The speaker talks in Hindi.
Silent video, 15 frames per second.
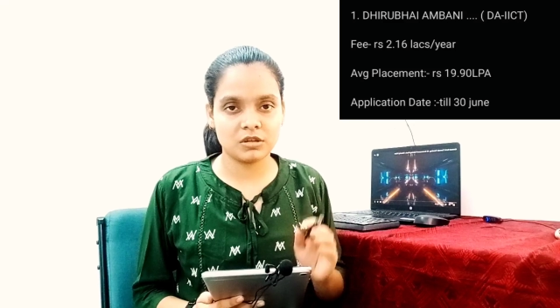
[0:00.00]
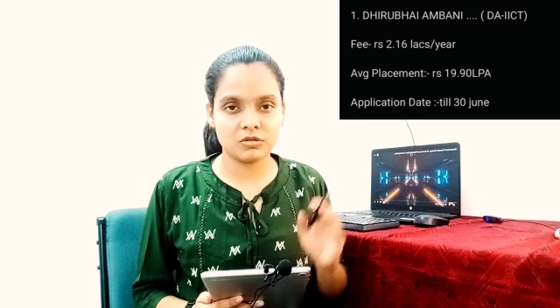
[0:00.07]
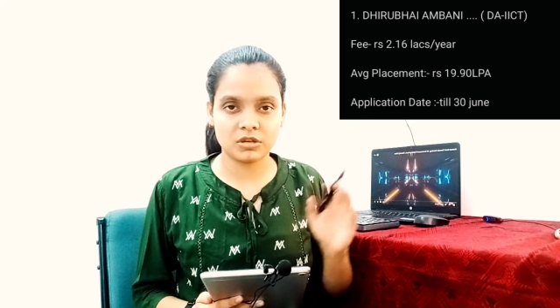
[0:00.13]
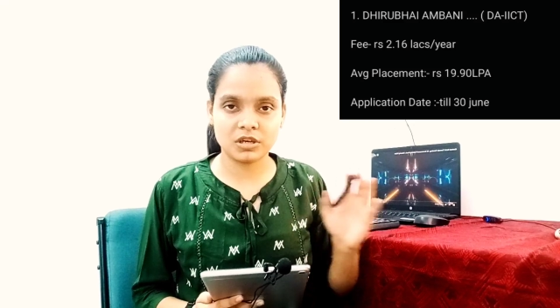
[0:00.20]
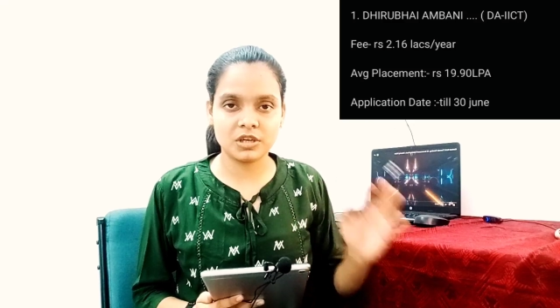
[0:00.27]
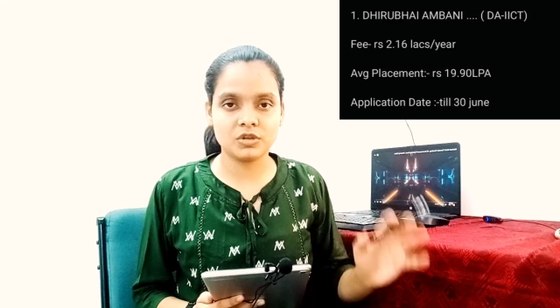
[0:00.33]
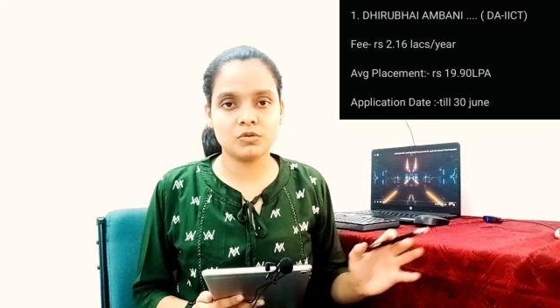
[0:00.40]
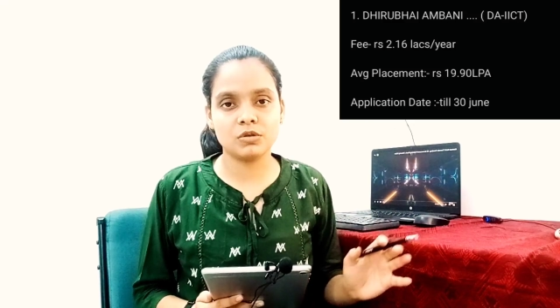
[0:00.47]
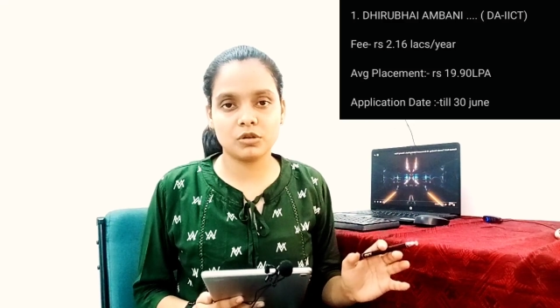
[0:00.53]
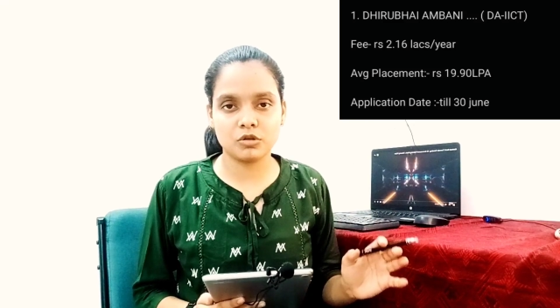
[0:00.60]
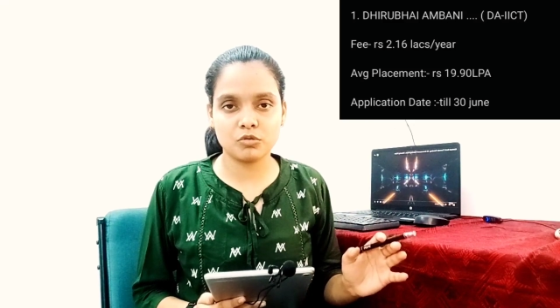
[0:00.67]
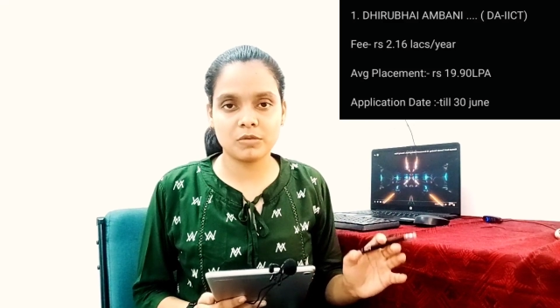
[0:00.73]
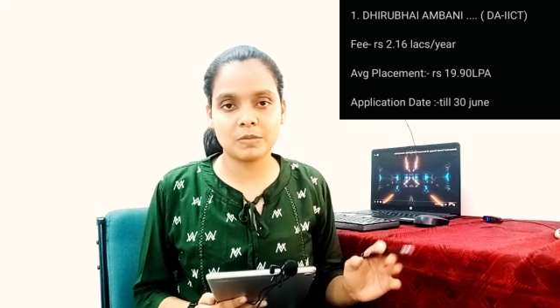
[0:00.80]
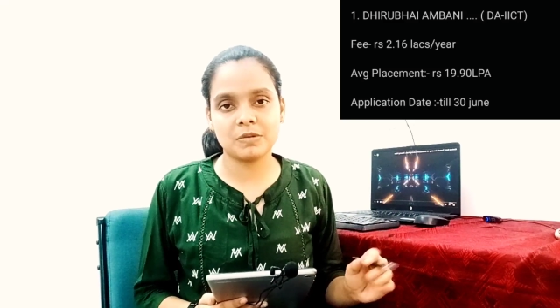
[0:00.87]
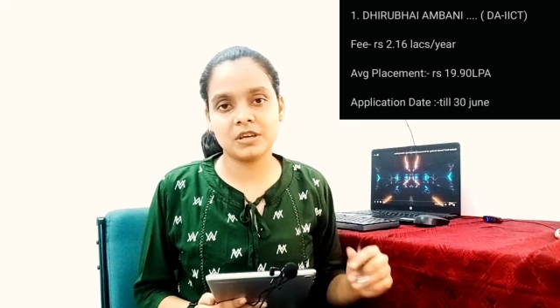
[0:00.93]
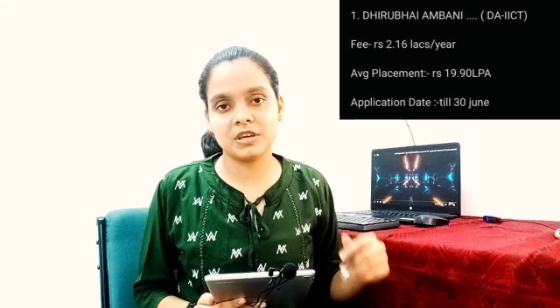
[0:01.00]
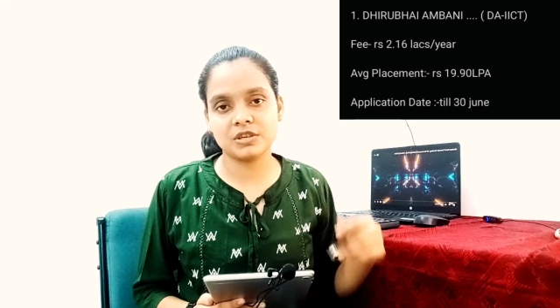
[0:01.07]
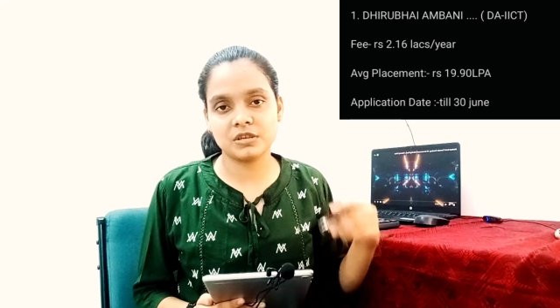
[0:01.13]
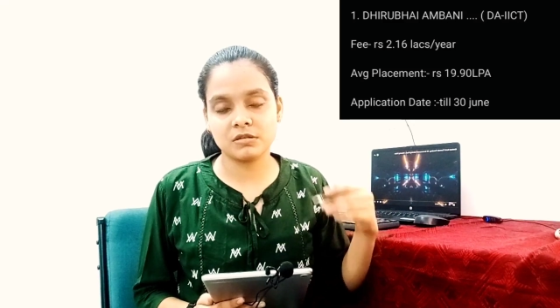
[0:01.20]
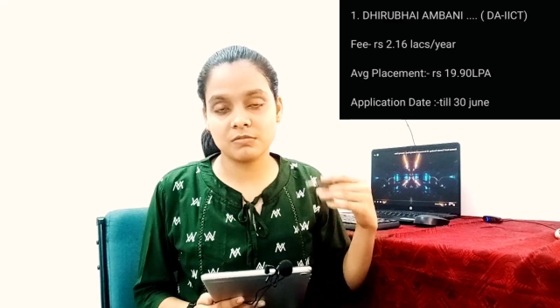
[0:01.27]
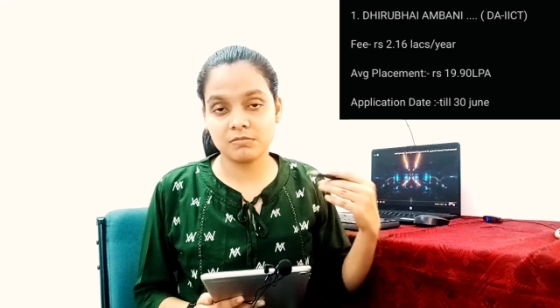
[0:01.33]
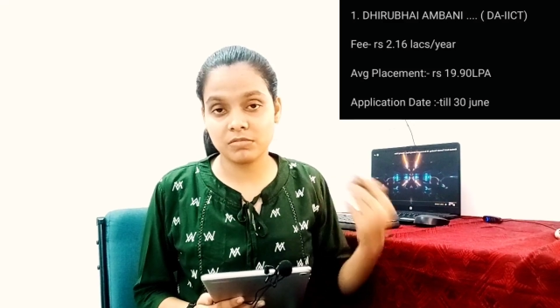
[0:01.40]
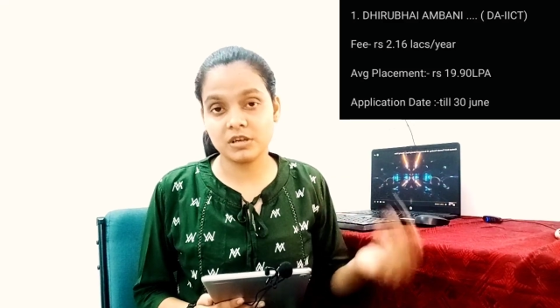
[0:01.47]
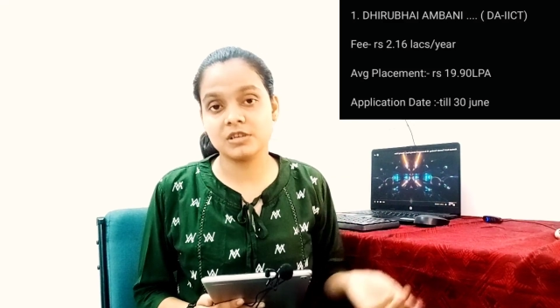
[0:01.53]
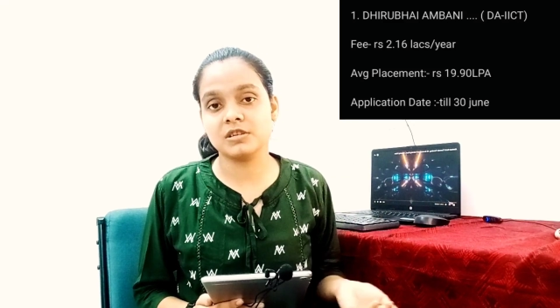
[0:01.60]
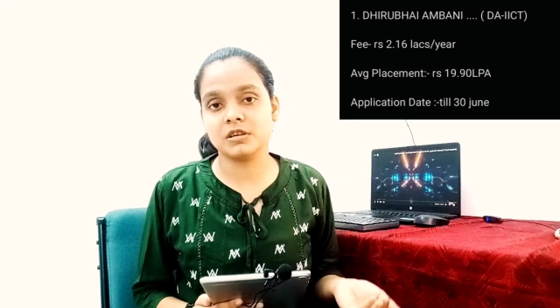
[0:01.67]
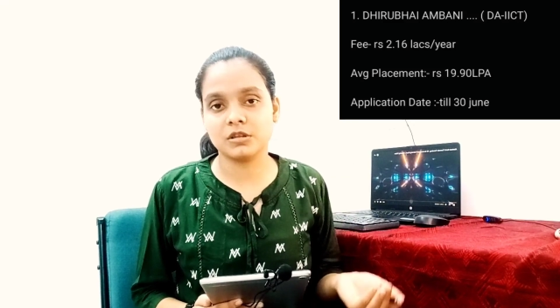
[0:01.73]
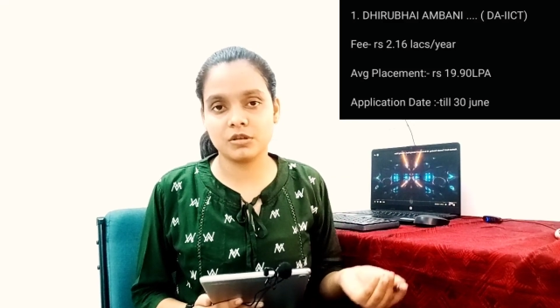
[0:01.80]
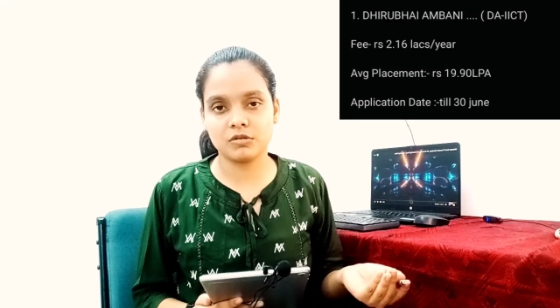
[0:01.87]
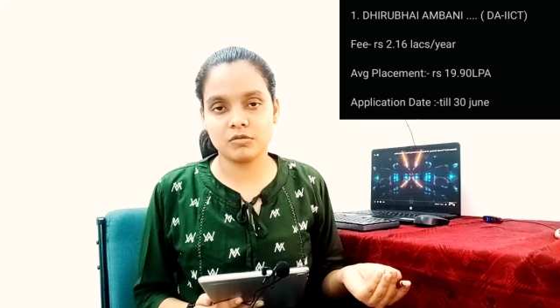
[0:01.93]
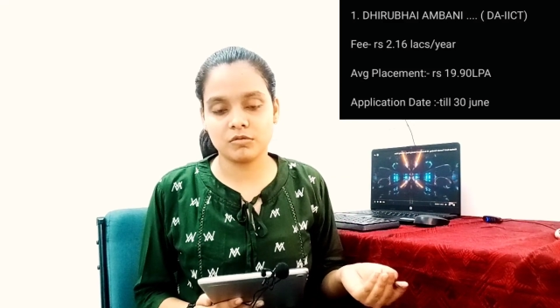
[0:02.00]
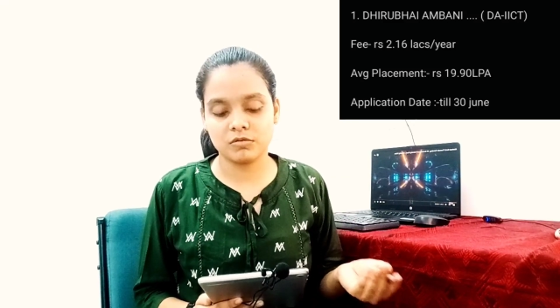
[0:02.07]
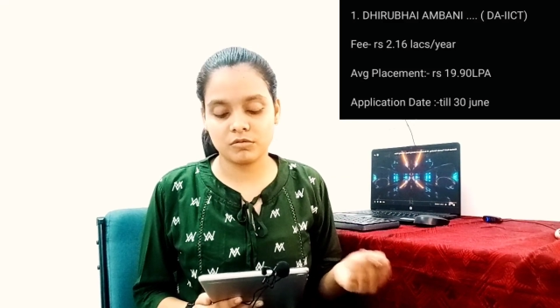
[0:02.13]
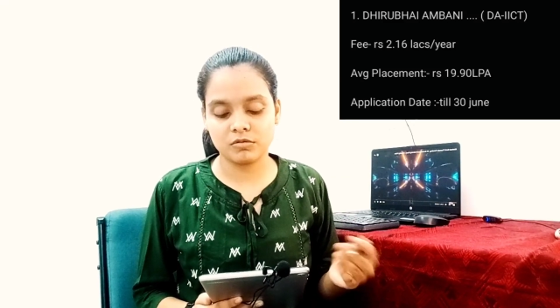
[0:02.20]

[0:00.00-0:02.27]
तो थर्टी जून तक तुम एप्लीकेशन भर सकते हो